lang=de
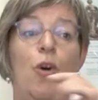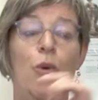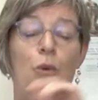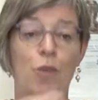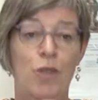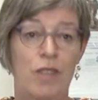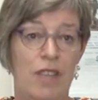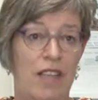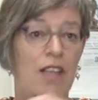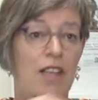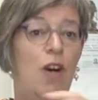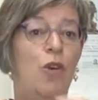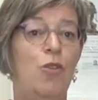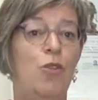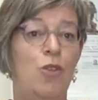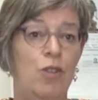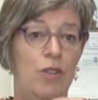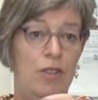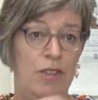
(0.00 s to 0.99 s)
und kann
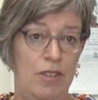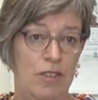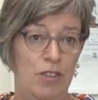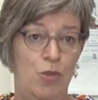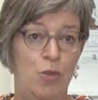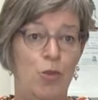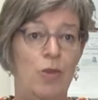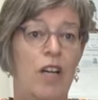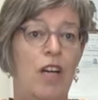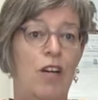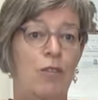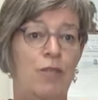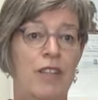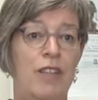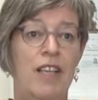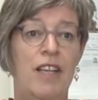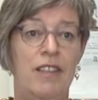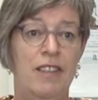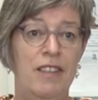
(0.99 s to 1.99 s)
auch schon darauf
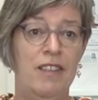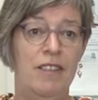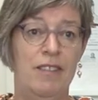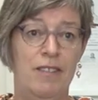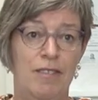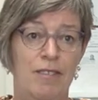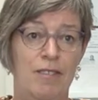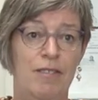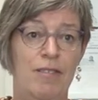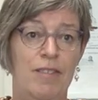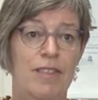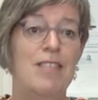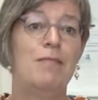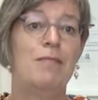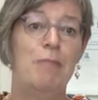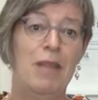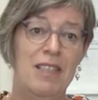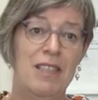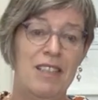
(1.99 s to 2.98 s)
reagieren. Das
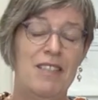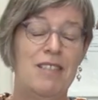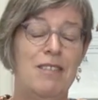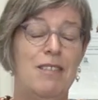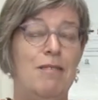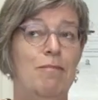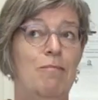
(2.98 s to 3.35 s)
macht es